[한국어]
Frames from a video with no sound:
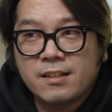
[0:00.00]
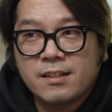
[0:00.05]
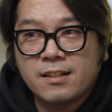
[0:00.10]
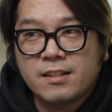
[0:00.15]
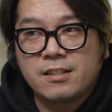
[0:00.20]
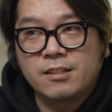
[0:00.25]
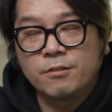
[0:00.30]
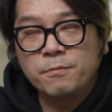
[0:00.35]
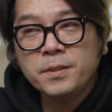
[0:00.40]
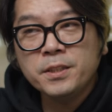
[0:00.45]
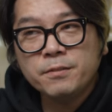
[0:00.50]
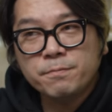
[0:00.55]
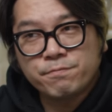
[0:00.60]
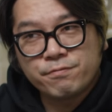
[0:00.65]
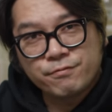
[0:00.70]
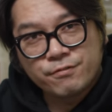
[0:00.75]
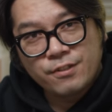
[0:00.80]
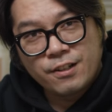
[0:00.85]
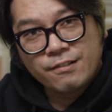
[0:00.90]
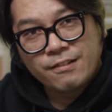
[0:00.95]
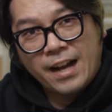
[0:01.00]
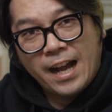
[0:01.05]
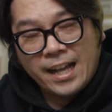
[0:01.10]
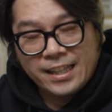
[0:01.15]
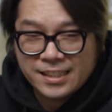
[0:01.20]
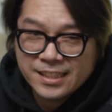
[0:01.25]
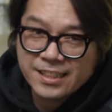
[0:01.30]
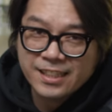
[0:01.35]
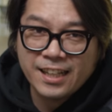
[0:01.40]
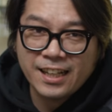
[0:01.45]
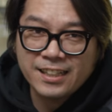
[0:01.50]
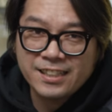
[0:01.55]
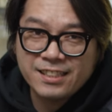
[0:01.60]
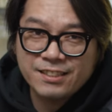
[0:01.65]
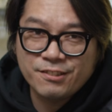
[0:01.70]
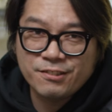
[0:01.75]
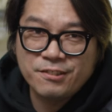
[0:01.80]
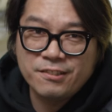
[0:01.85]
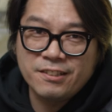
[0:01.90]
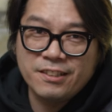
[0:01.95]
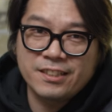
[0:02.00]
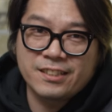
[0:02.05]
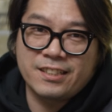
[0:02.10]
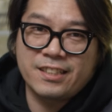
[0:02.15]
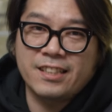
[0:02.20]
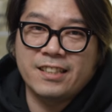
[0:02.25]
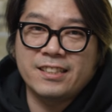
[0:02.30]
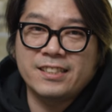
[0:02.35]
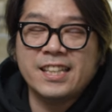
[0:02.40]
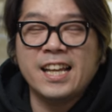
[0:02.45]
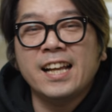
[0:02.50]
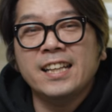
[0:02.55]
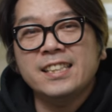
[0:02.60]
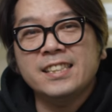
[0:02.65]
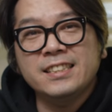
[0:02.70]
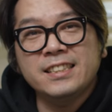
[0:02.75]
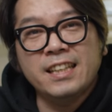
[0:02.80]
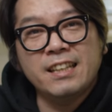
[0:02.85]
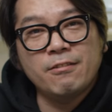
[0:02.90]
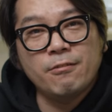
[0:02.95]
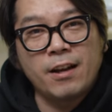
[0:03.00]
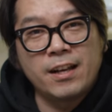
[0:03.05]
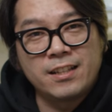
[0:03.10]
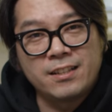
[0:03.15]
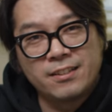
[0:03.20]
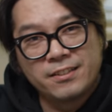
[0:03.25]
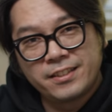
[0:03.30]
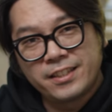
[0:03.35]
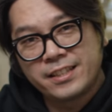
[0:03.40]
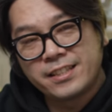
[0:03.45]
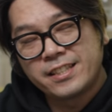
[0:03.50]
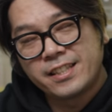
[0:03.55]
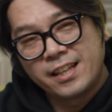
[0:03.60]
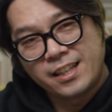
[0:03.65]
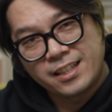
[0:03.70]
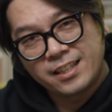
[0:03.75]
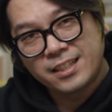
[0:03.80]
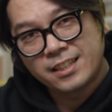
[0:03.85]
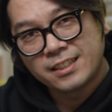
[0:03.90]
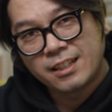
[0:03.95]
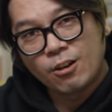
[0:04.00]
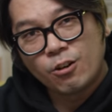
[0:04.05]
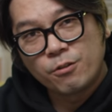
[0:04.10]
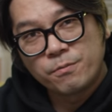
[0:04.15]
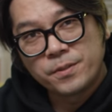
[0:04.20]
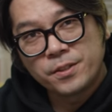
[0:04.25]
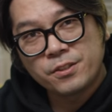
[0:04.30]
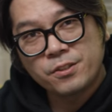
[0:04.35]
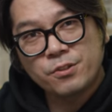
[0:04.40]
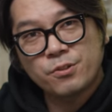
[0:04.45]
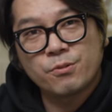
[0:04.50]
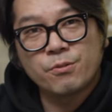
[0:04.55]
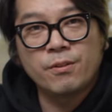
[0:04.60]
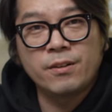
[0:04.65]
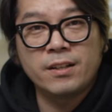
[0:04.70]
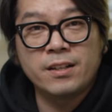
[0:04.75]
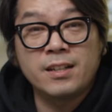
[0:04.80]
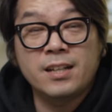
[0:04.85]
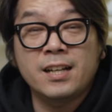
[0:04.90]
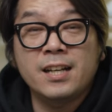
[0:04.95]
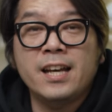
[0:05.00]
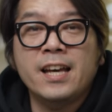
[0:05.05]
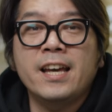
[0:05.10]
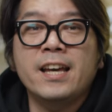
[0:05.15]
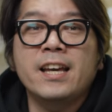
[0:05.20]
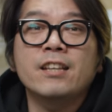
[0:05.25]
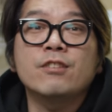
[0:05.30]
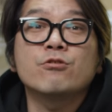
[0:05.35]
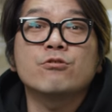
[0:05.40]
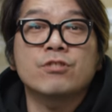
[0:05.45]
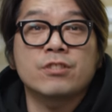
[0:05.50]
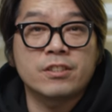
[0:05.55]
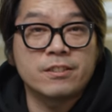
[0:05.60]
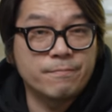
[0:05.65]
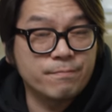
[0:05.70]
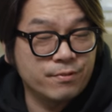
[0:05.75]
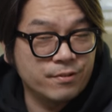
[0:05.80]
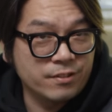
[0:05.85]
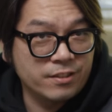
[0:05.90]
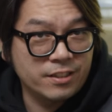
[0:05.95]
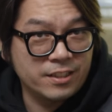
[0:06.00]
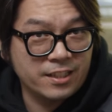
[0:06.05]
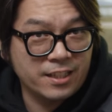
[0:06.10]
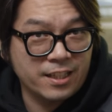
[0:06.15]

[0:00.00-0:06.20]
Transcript: 그럼에도 불구하고 아직까지도 이렇게 사진에 관련된 얘기가 나오면 좋아해 주시는 분들이